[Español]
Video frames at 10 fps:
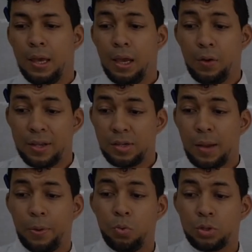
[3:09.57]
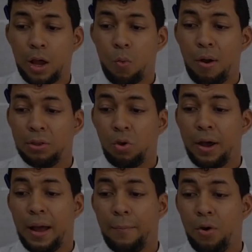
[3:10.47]
Y nos hacen la pregunta,
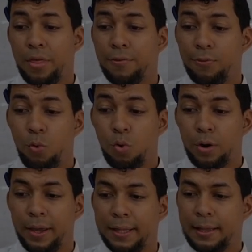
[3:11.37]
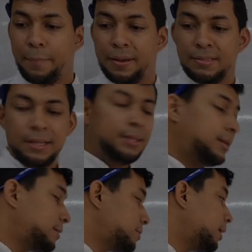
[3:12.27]
¿cuántos gramos de flúor están
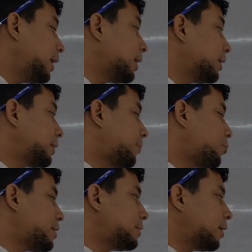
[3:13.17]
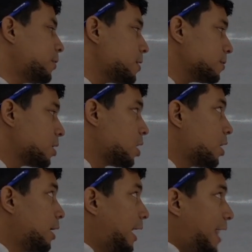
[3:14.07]
presentes en esta muestra? Bien,
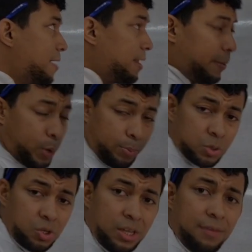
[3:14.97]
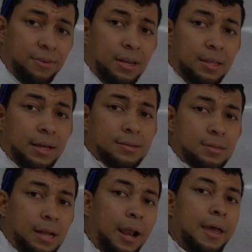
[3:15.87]
la ley de las proporciones
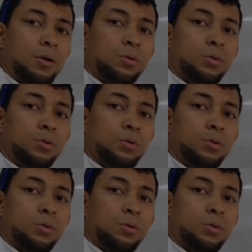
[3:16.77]
definidas, la ley de